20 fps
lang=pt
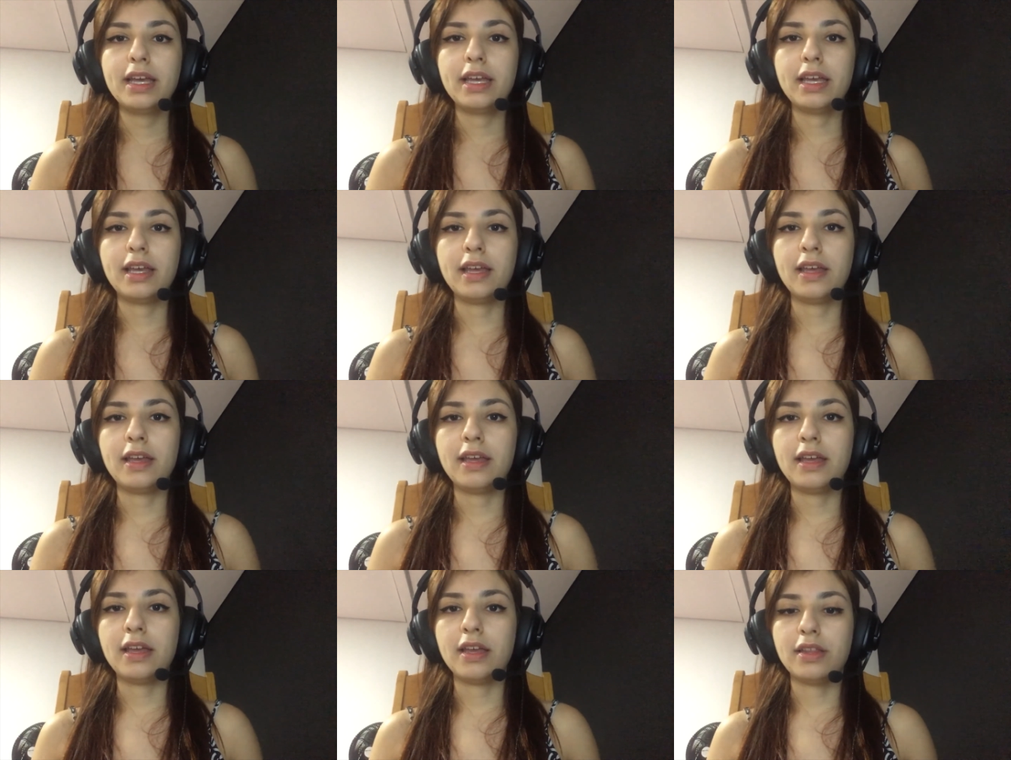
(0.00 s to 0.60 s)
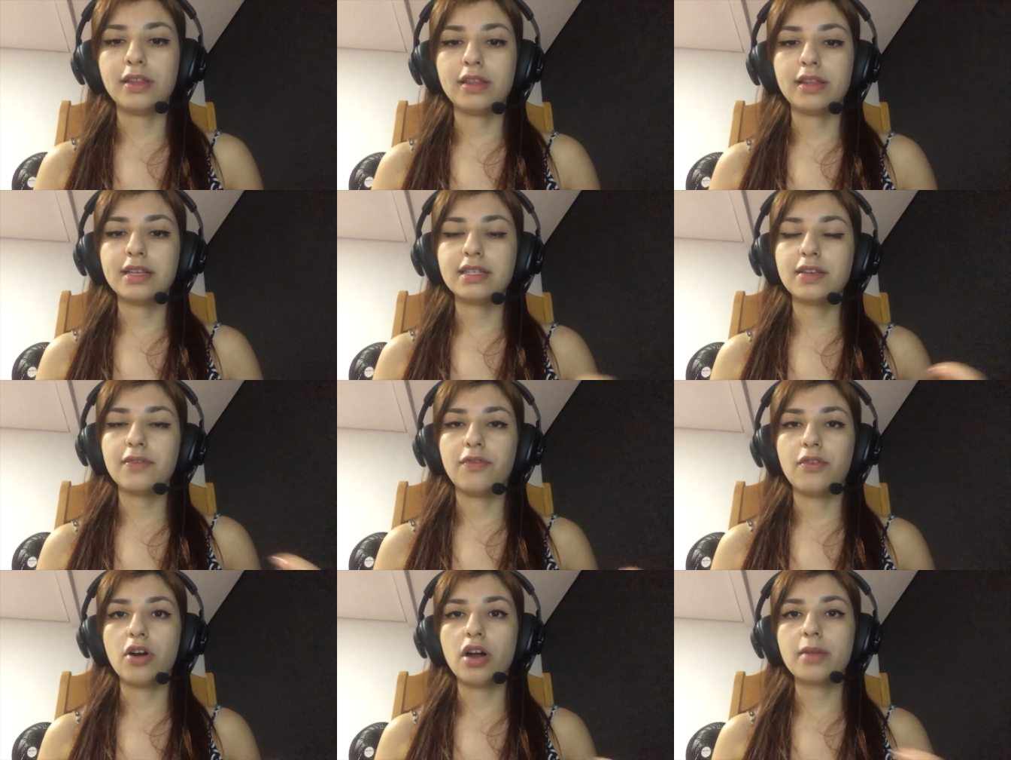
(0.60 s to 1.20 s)
E
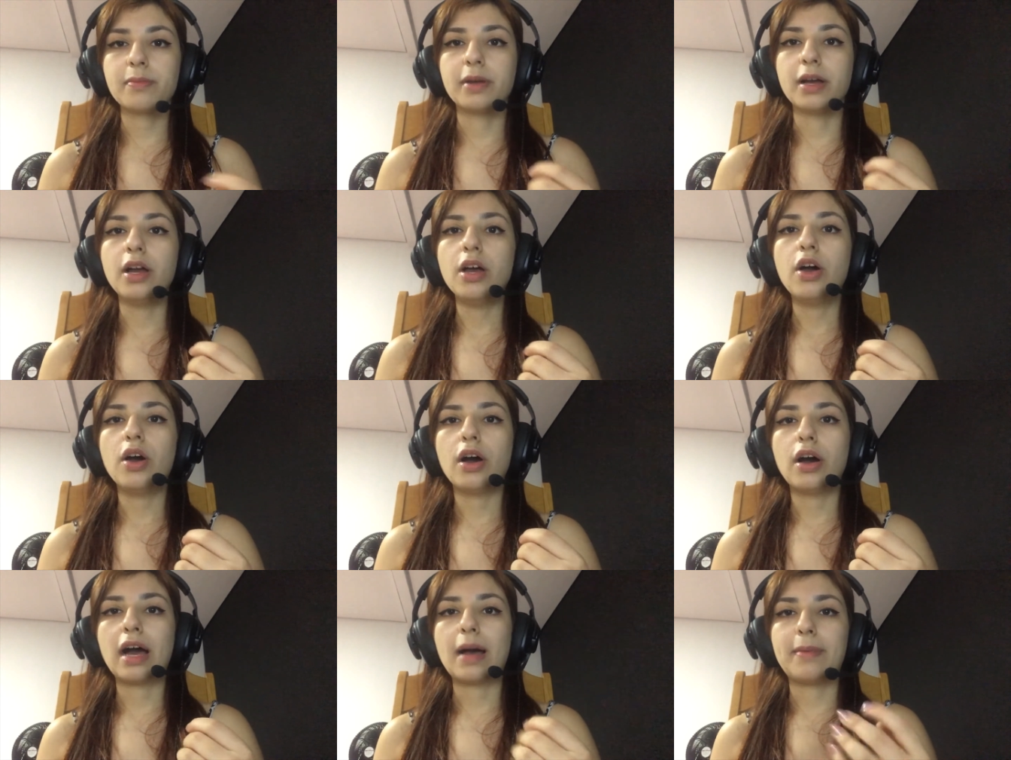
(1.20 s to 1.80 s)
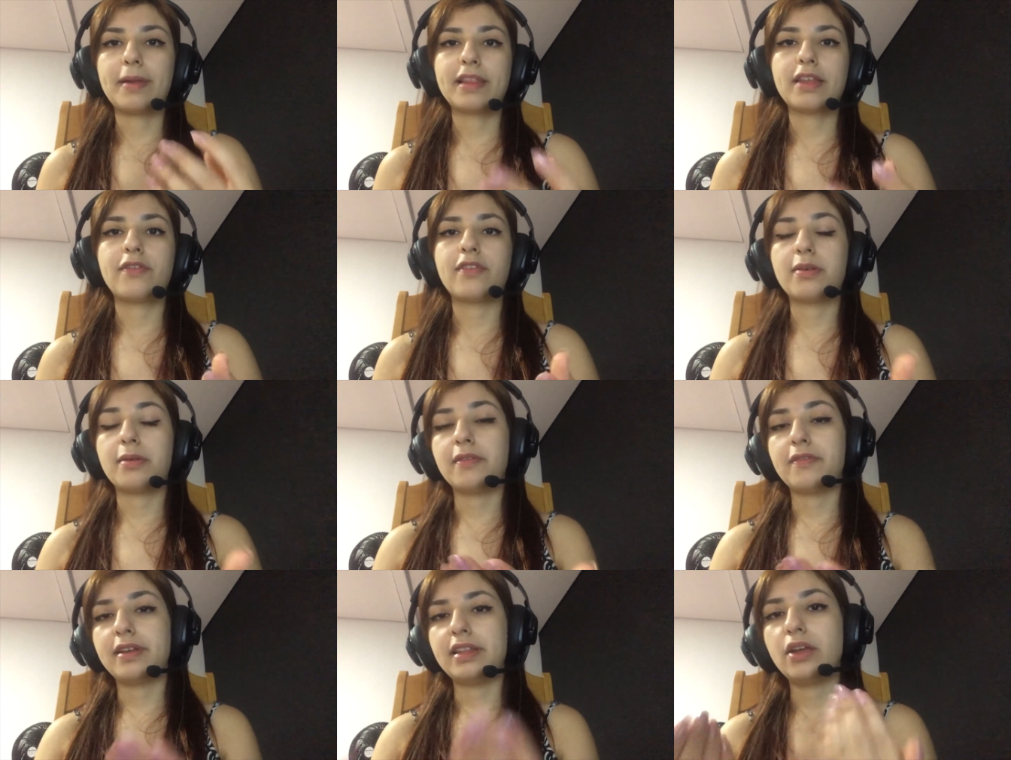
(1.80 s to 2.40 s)
dessa forma, a
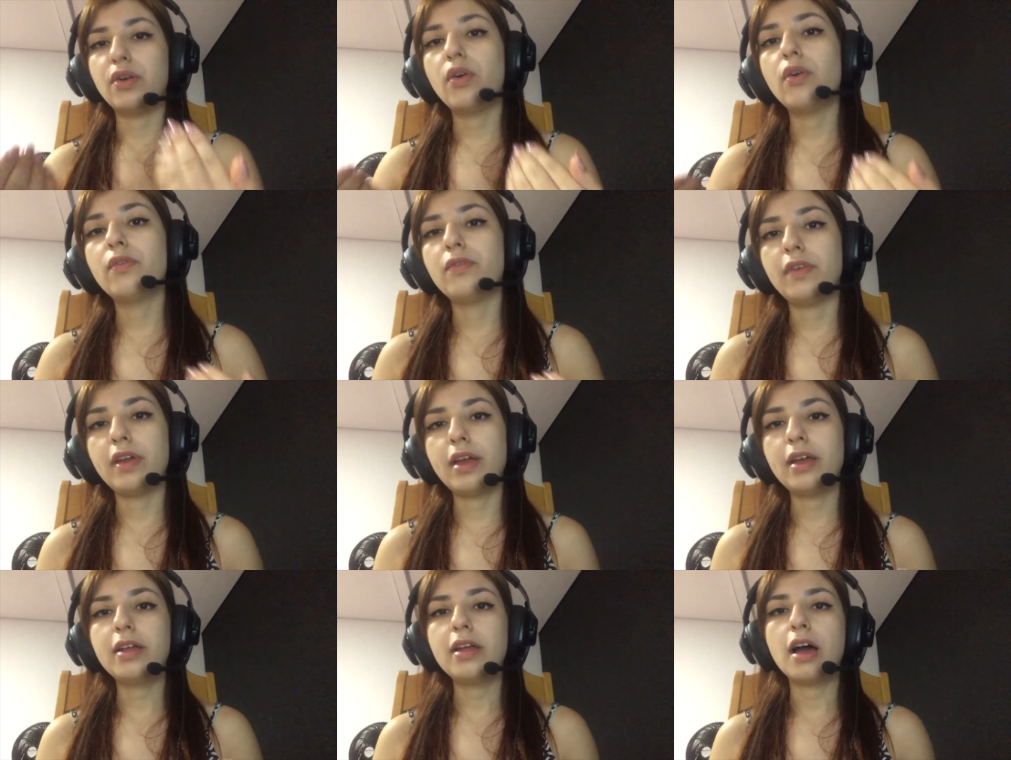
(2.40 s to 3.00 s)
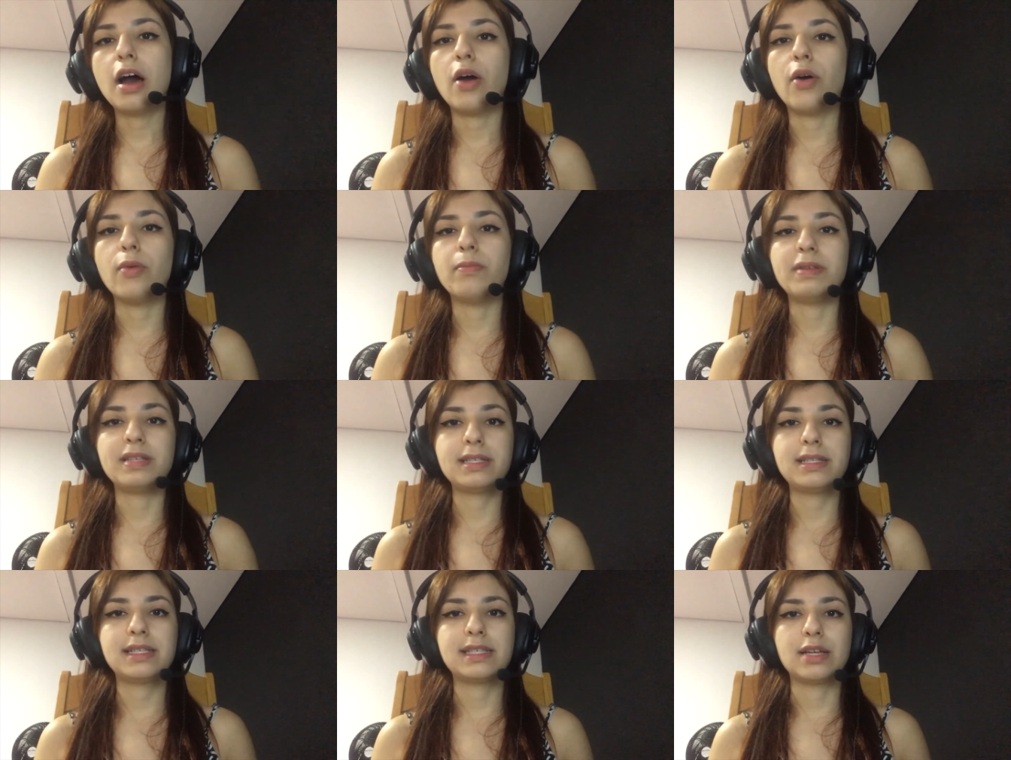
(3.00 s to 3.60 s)
plataforma vai devolver ao
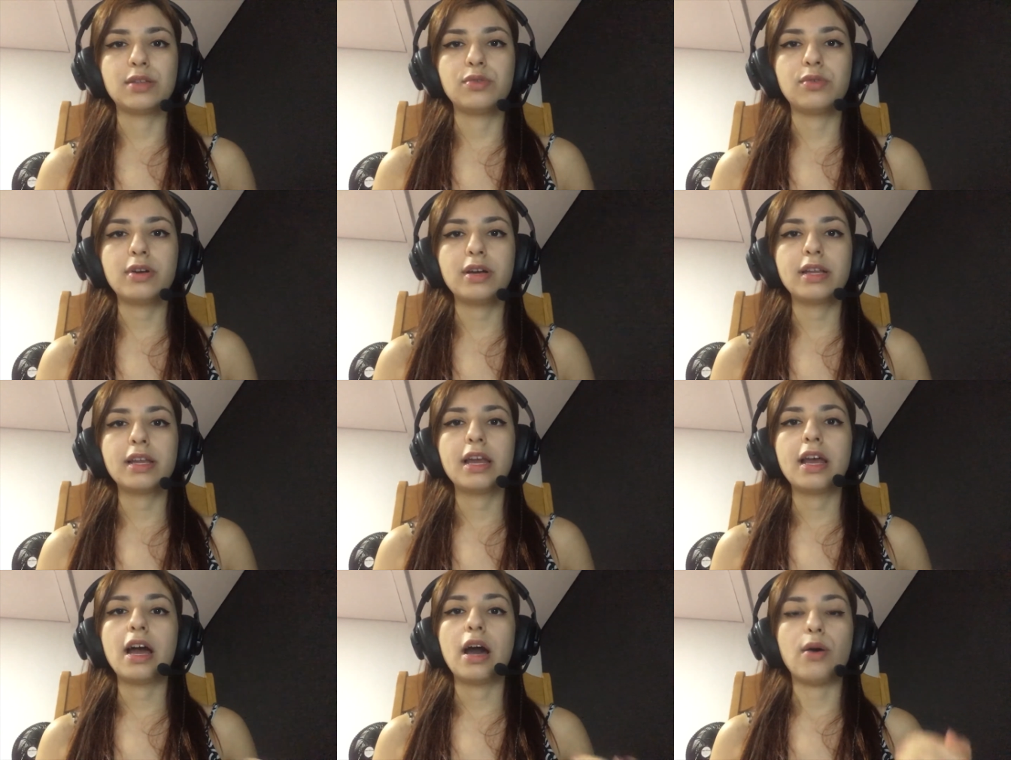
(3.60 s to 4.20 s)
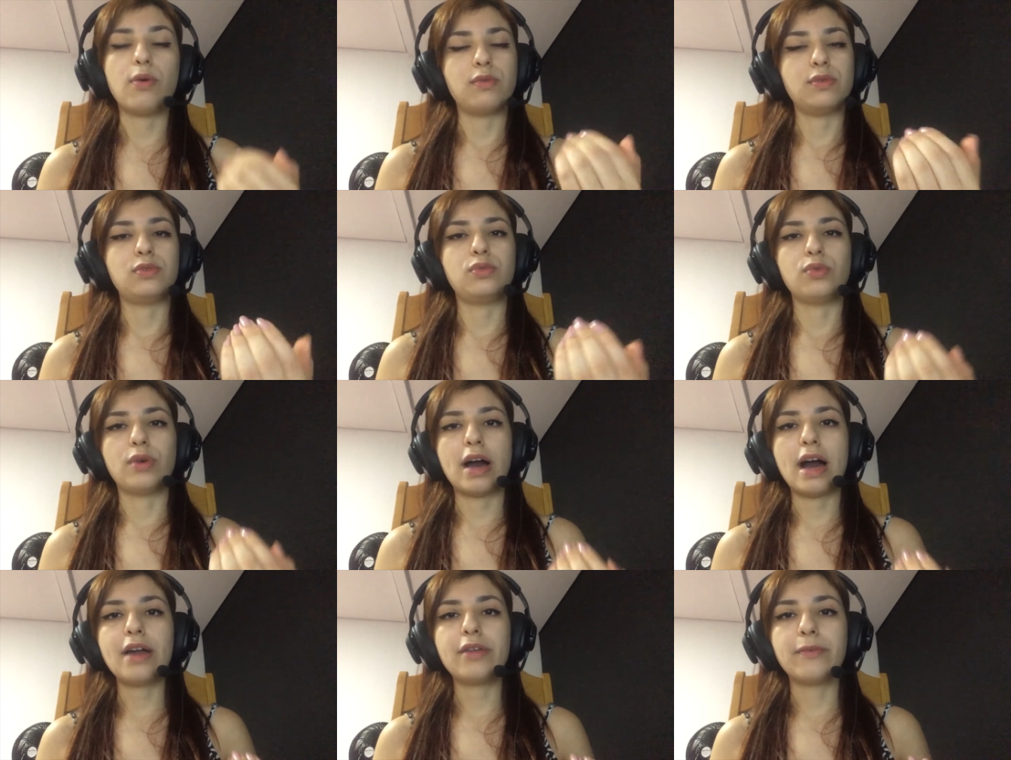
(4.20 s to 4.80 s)
pesquisador, ao
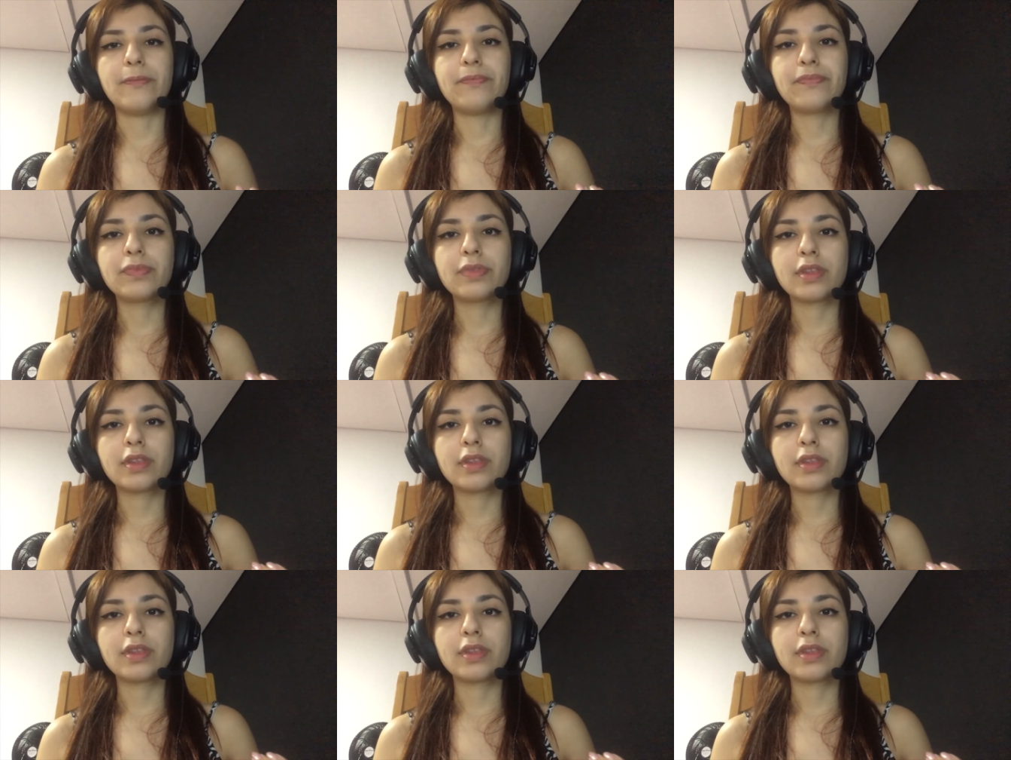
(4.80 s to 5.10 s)
usuário,